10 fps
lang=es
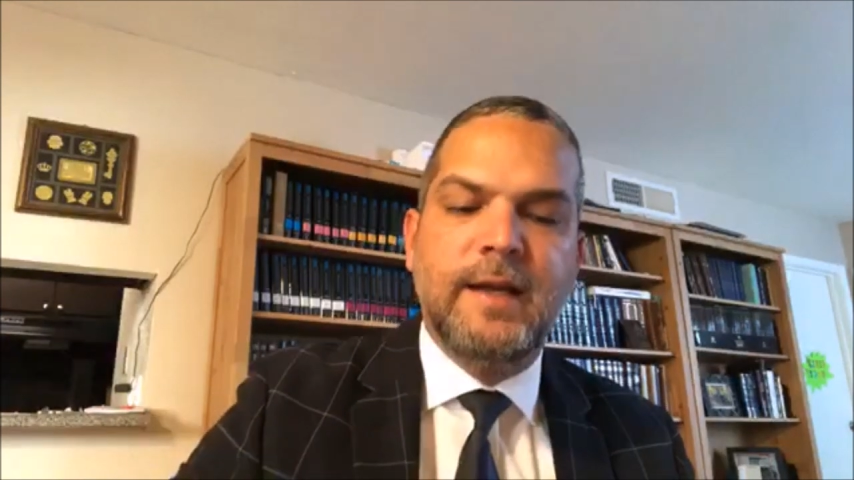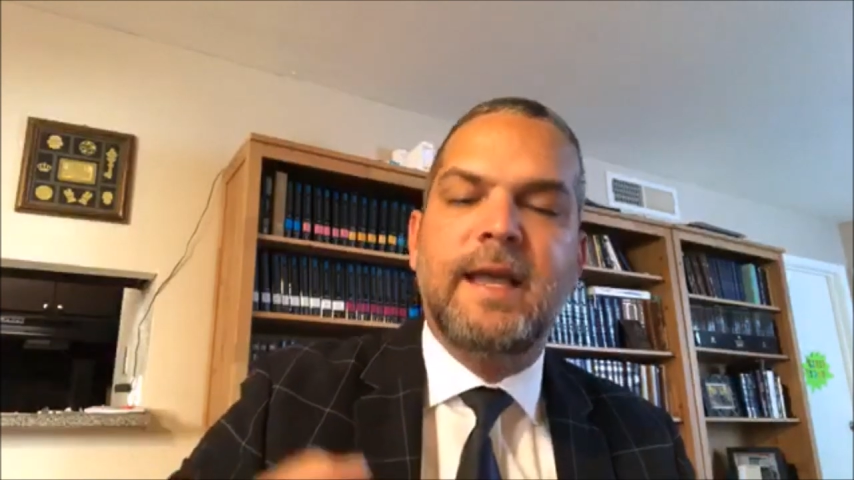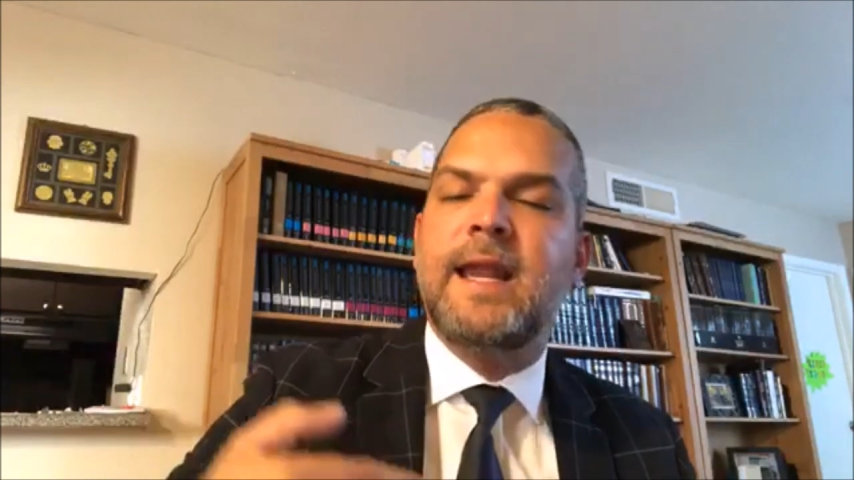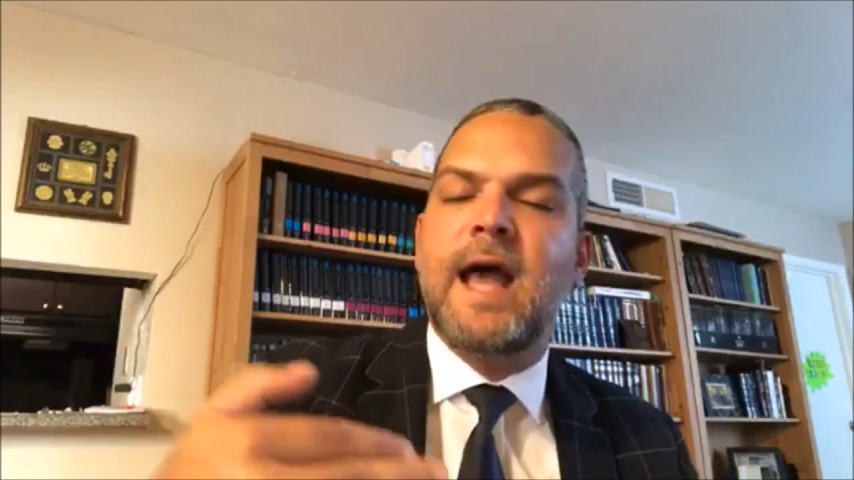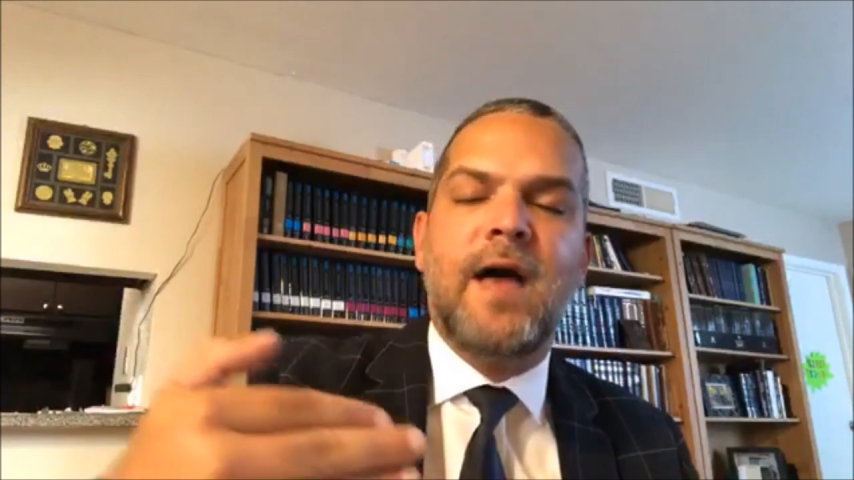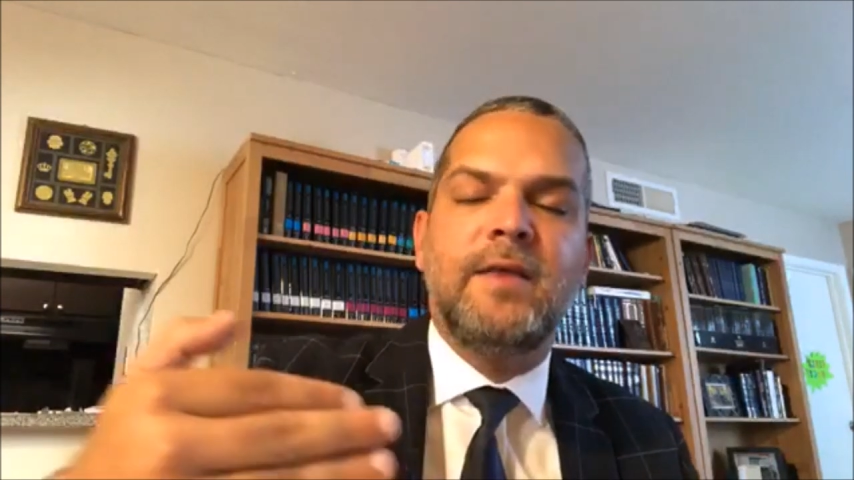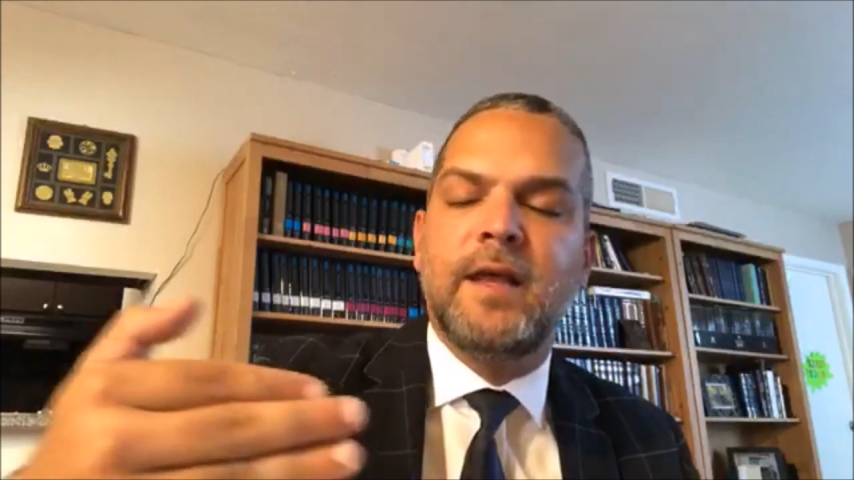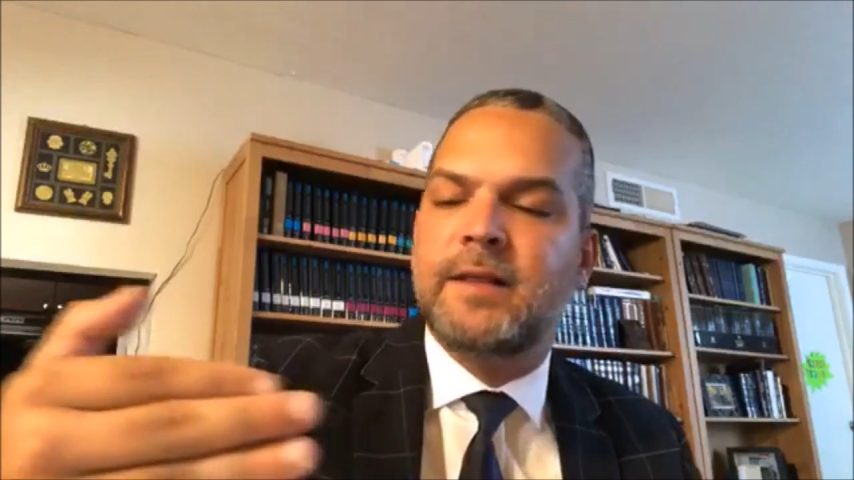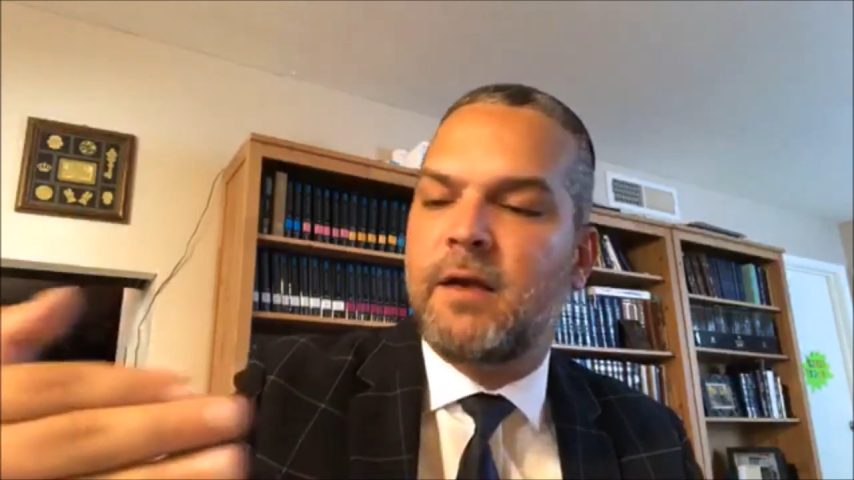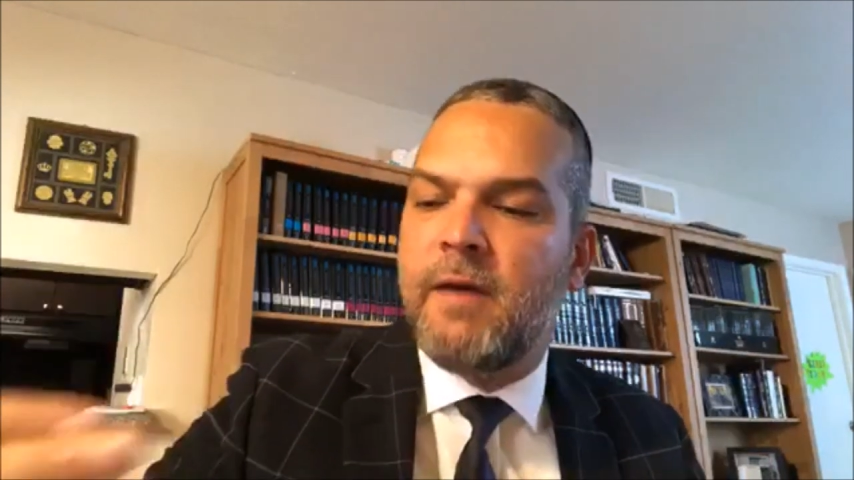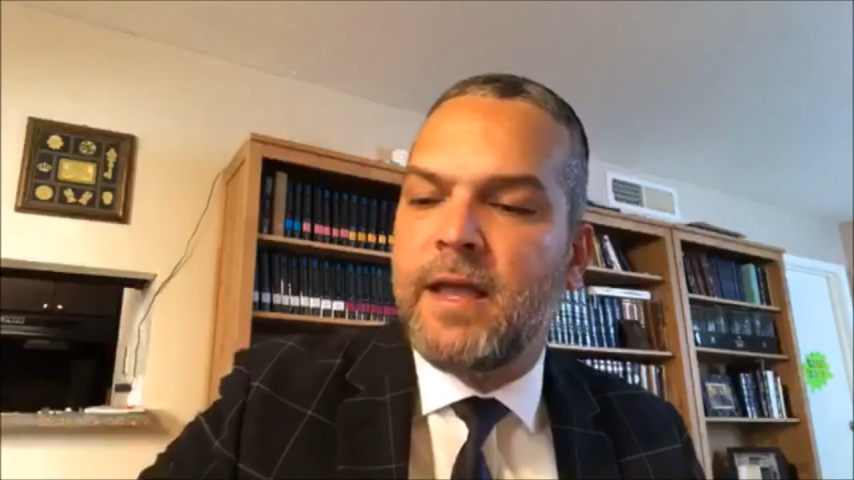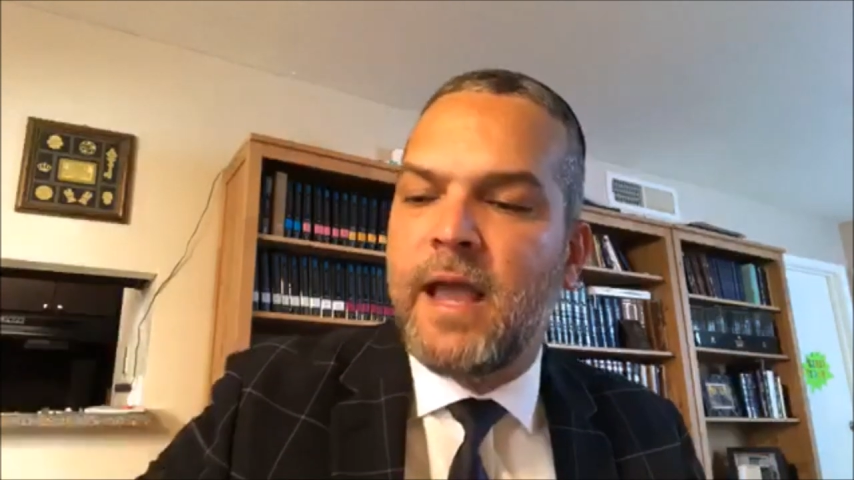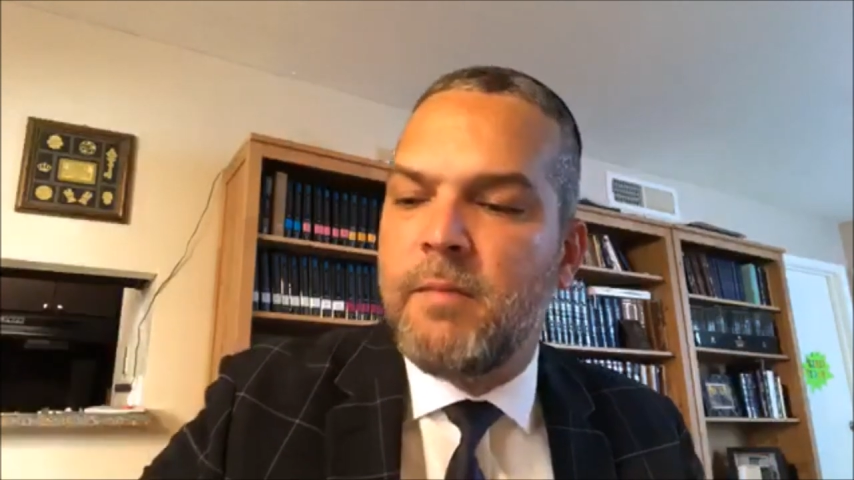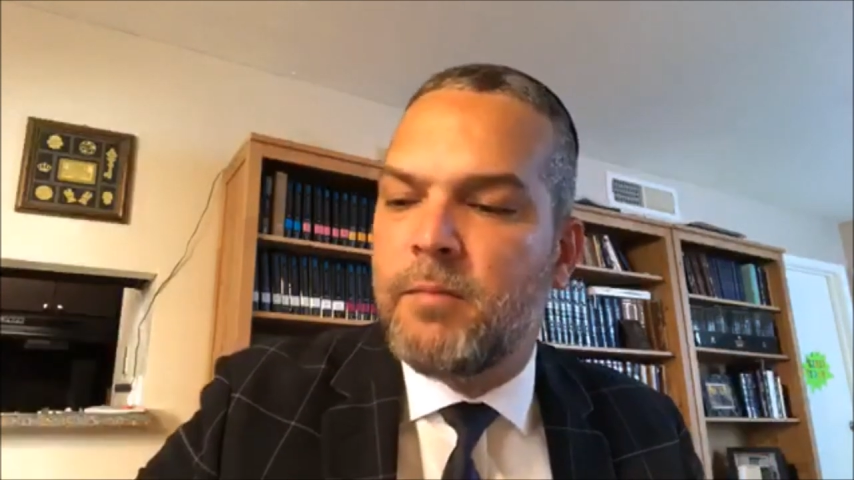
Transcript: que nadie te venga a